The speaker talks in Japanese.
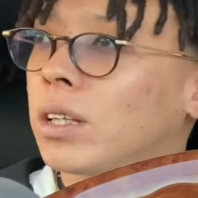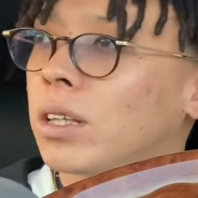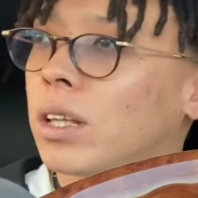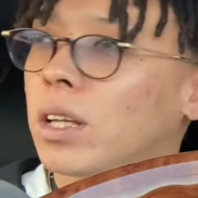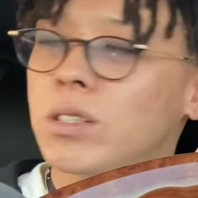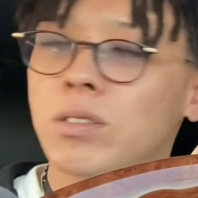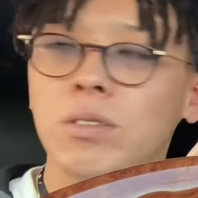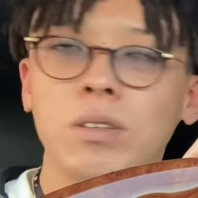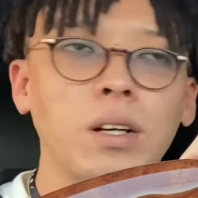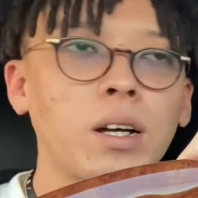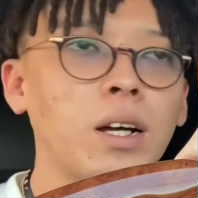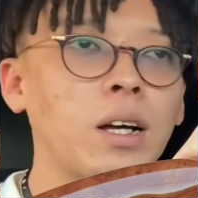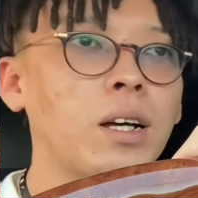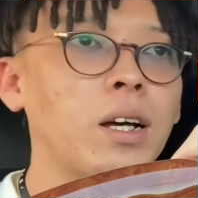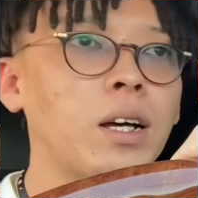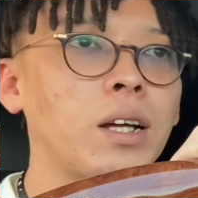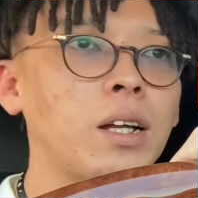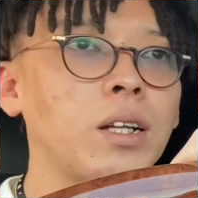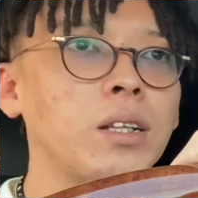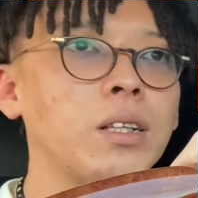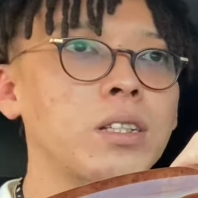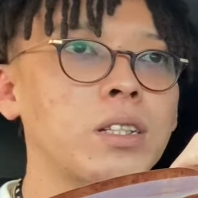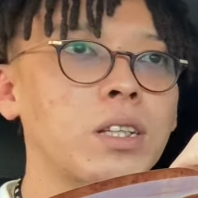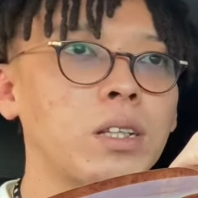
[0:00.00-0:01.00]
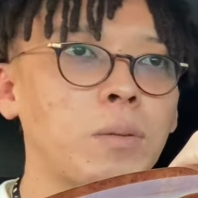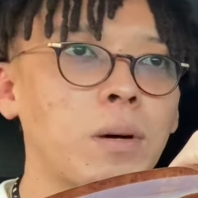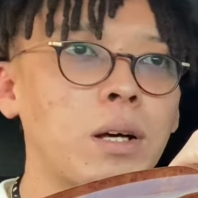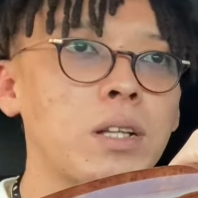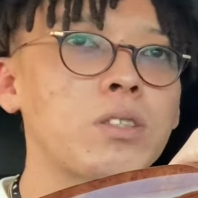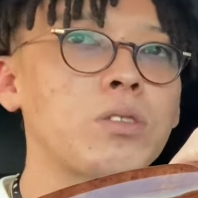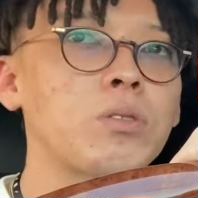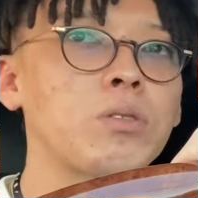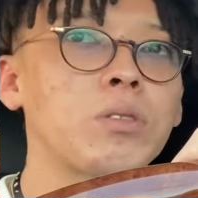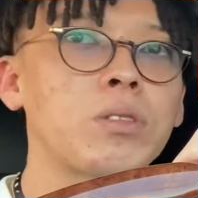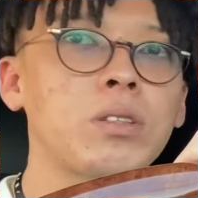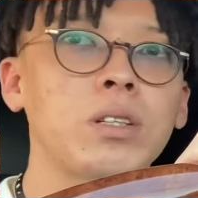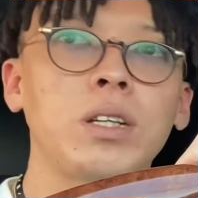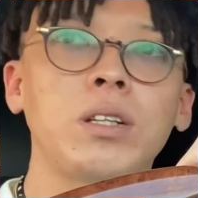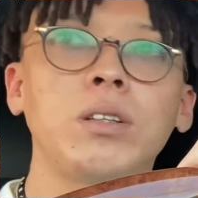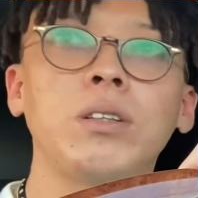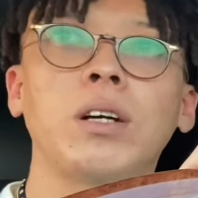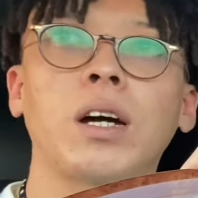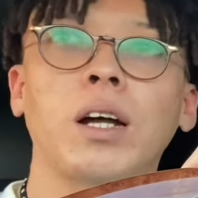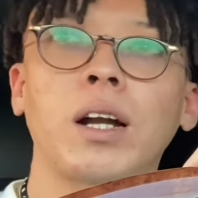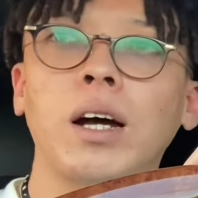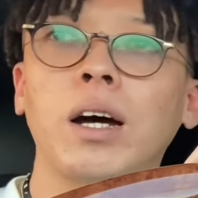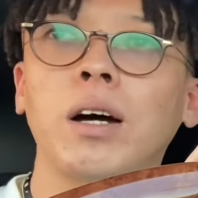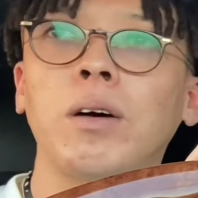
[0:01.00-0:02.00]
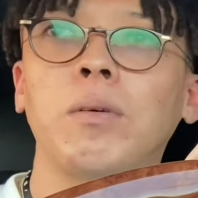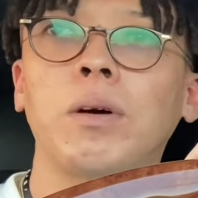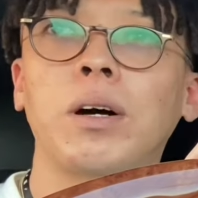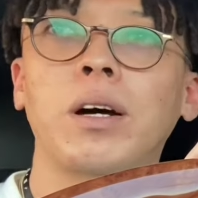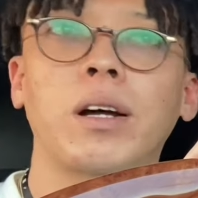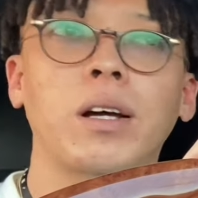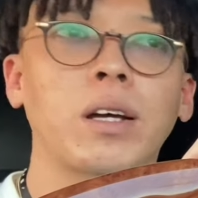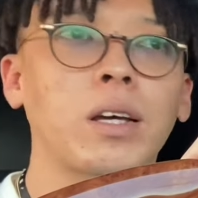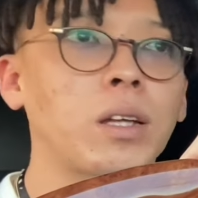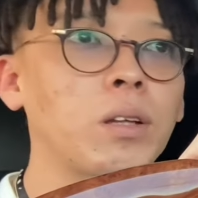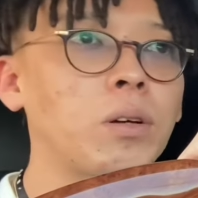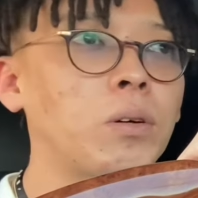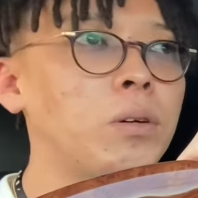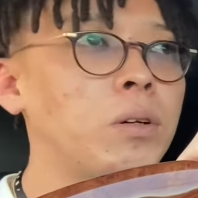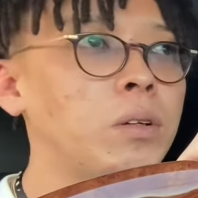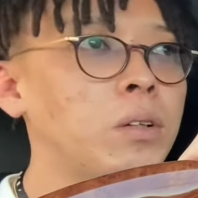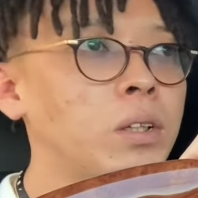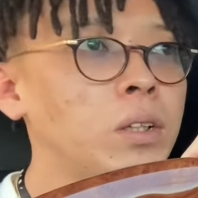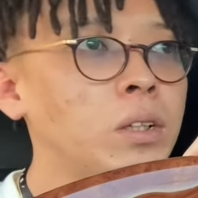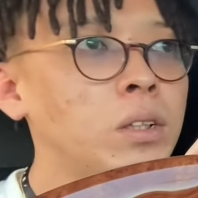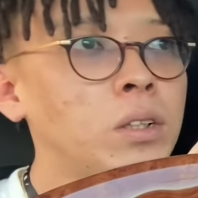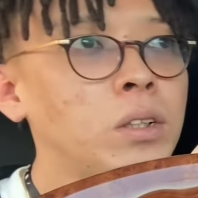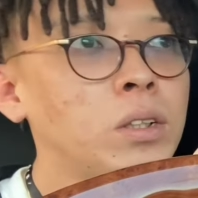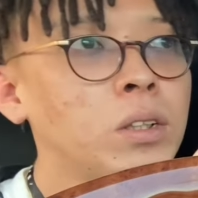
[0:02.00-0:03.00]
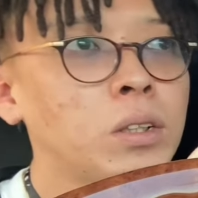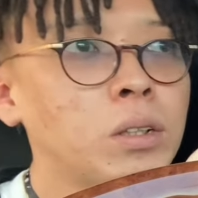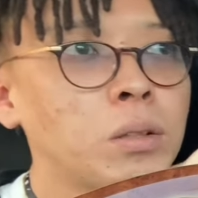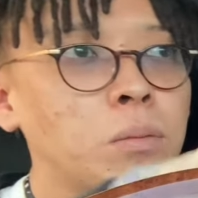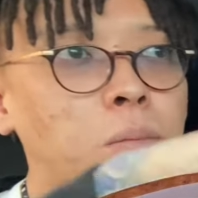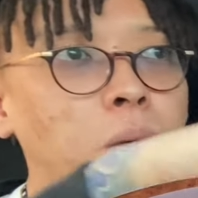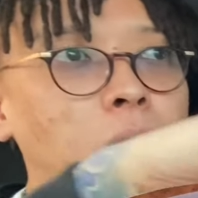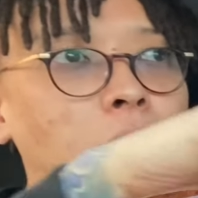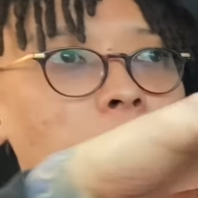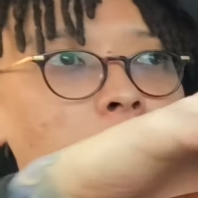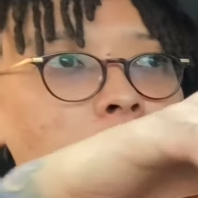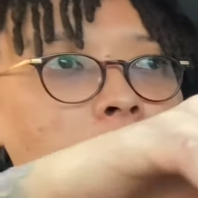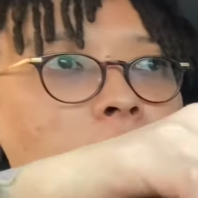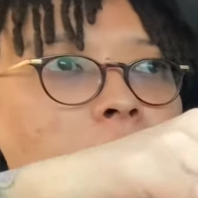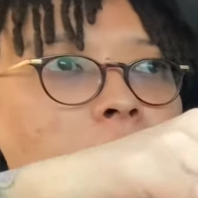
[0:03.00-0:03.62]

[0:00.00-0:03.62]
単純な考えなんですけど、安直すぎるんかなわからんけど。まあ、